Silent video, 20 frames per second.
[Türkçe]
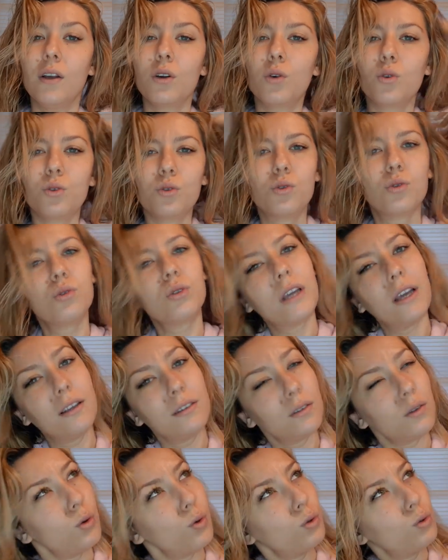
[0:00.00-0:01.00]

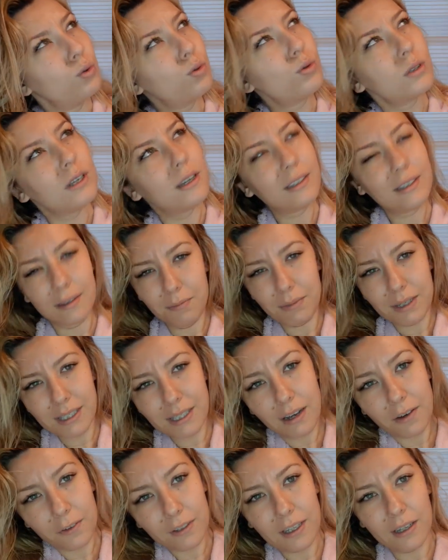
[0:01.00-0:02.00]
Kuruturken 30 santim
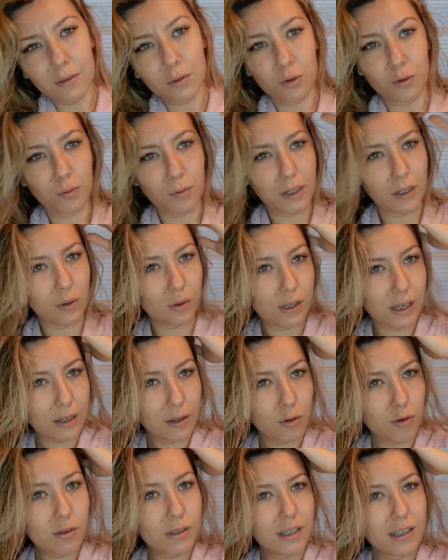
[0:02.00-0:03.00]
mesafeden tutmaya
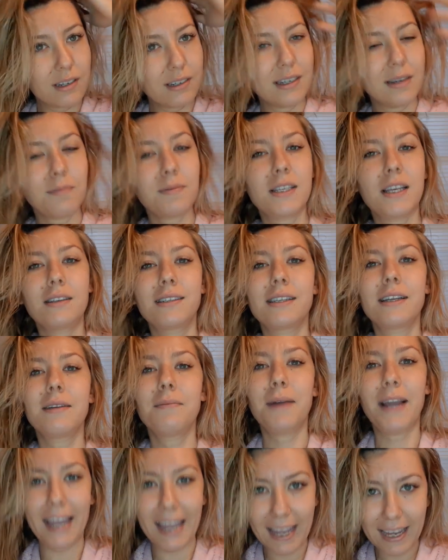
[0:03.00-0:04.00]
özen göstereceğim.
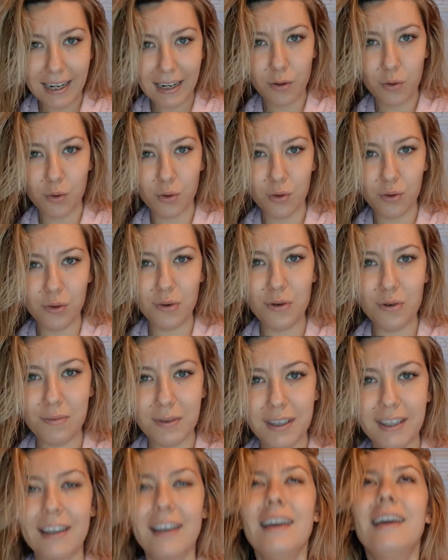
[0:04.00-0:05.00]
Saçlarımı eğerek kurutuyorum
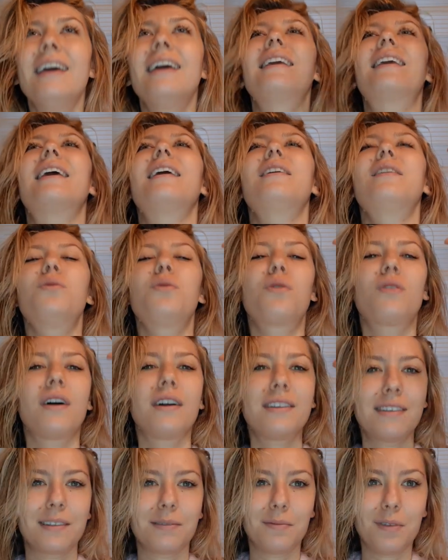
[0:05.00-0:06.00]
ki geriye doğru
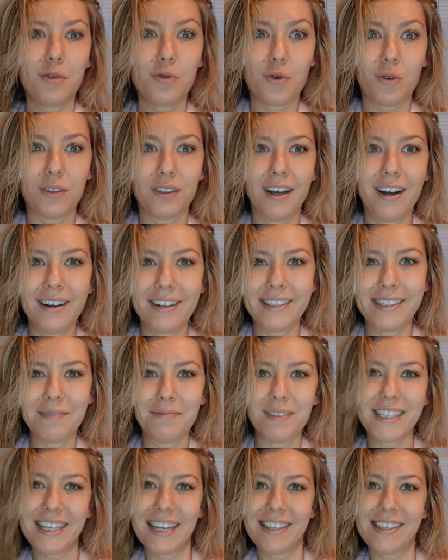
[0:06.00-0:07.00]
attığımda çok daha
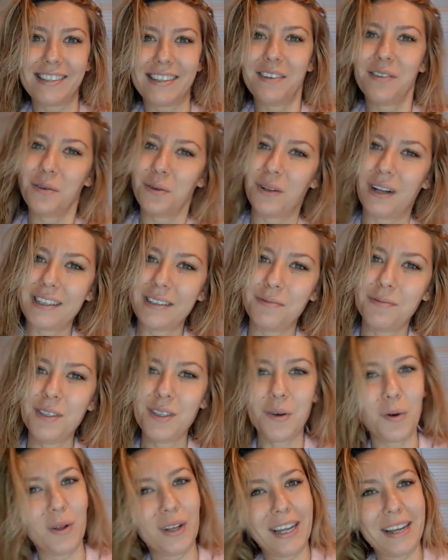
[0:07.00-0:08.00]
hacimli saçlara
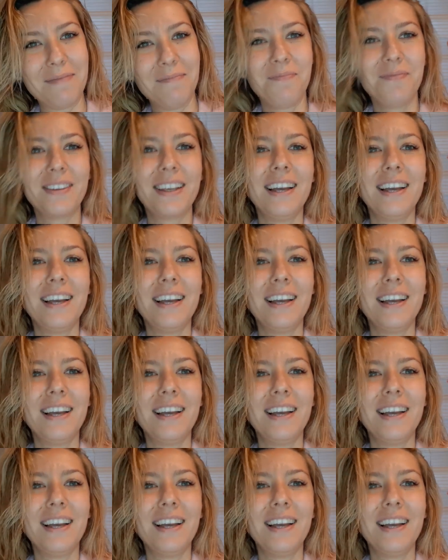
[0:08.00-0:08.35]
ulaşmış olayım.